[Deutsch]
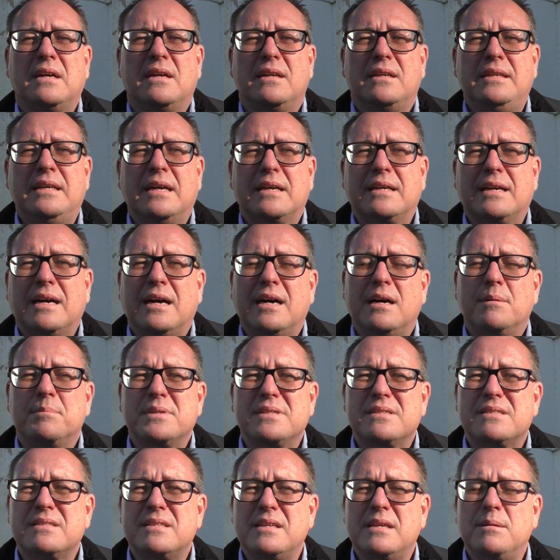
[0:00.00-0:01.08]
Hier gab
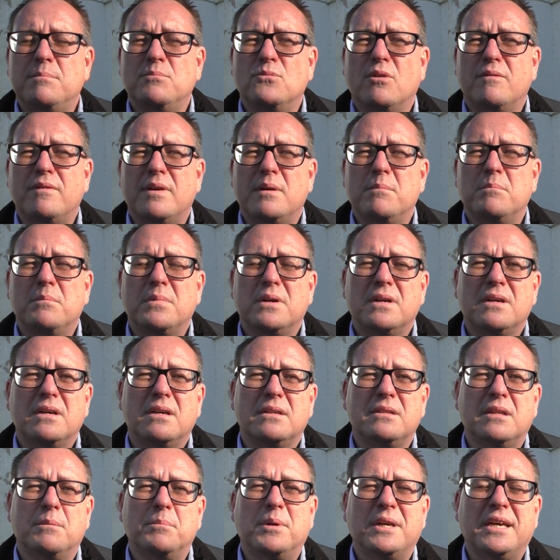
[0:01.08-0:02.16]
es im
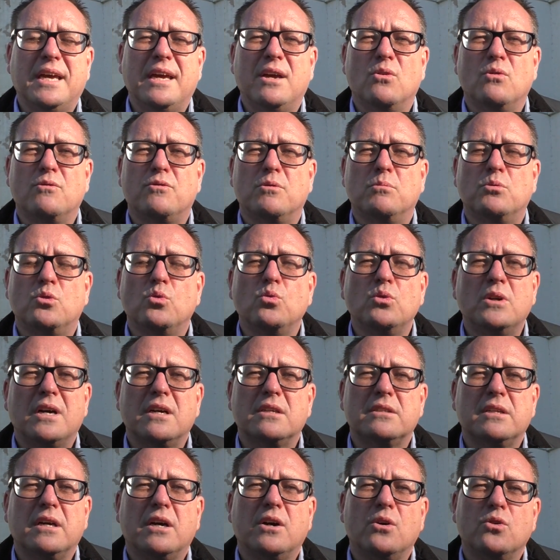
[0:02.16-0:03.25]
November eine Begehung vom
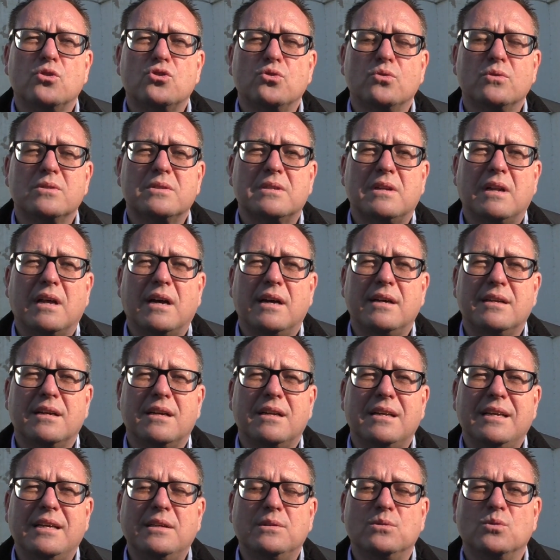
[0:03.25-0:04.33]
Gutachterausschuss.
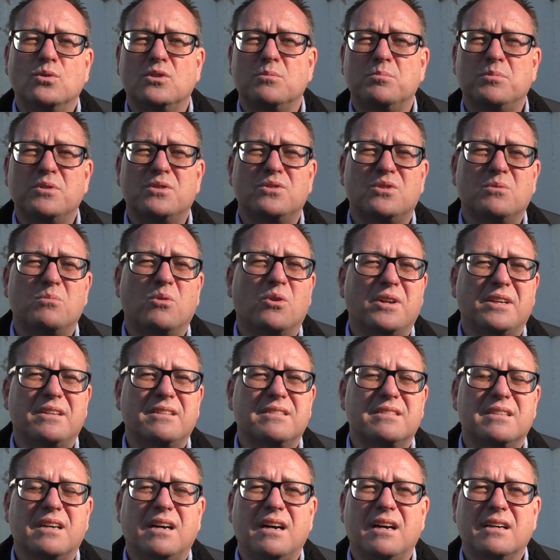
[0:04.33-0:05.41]
Leider liegt uns bis zum
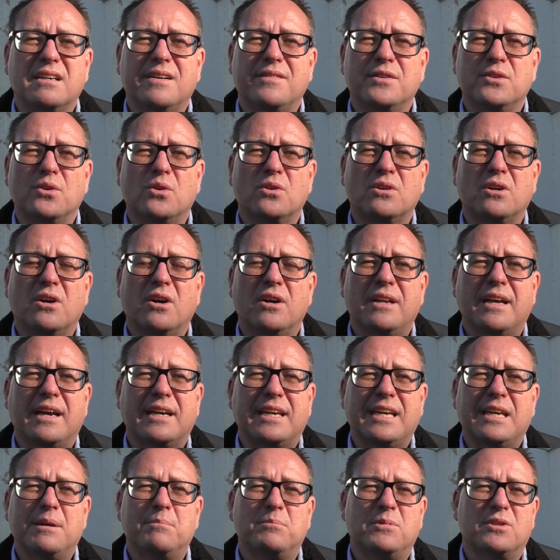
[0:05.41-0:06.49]
heutigen Tage aber noch kein
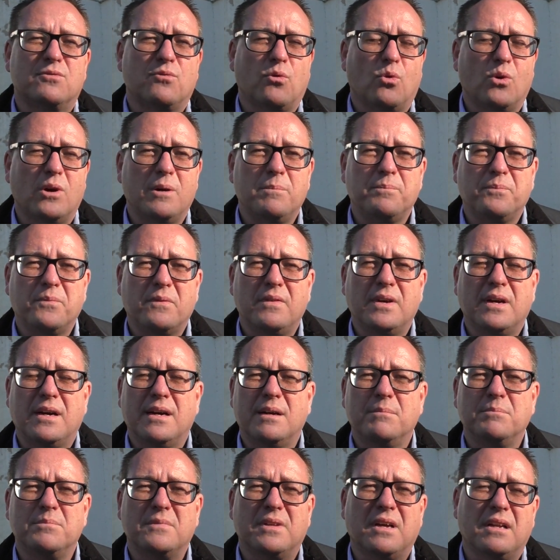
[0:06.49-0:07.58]
Ergebnis vor. Wir
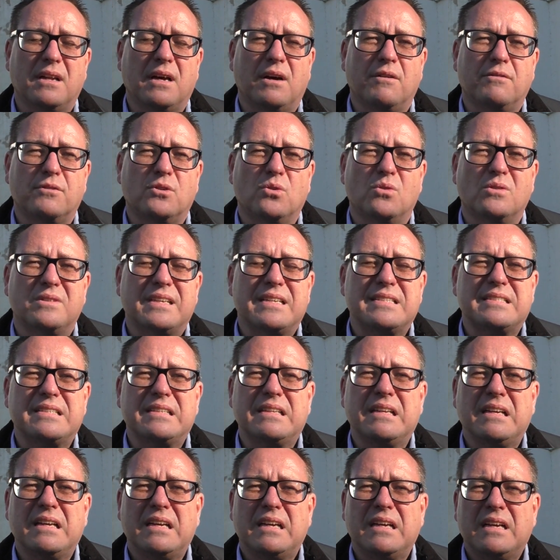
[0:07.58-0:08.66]
haben dann aufgrund
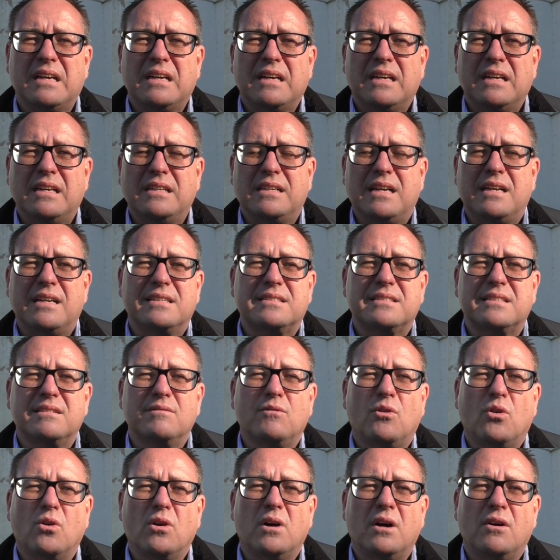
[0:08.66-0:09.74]
dessen in der
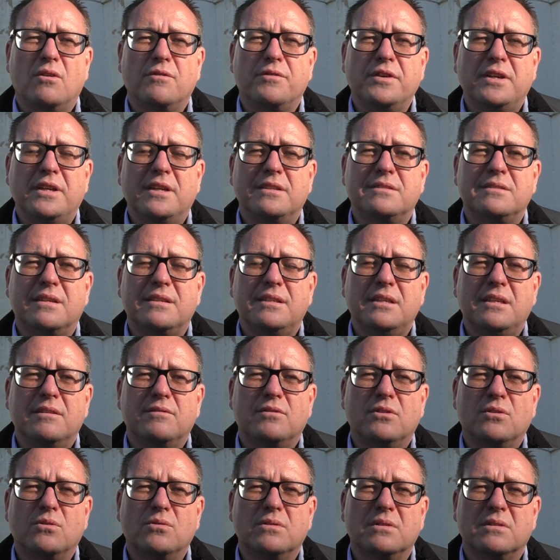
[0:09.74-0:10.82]
letzten Woche auf
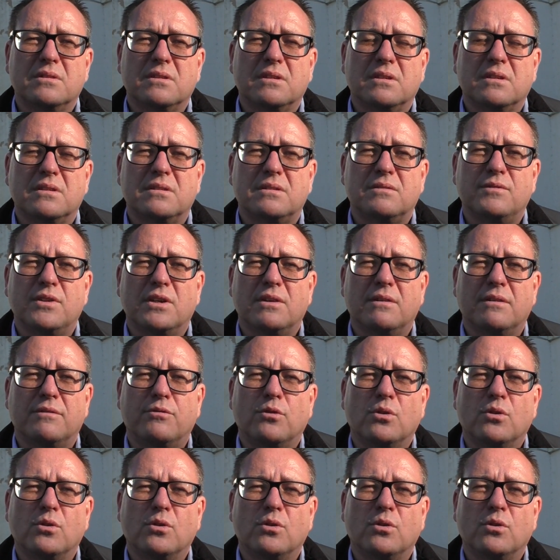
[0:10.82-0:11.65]
Initiative unseres äh,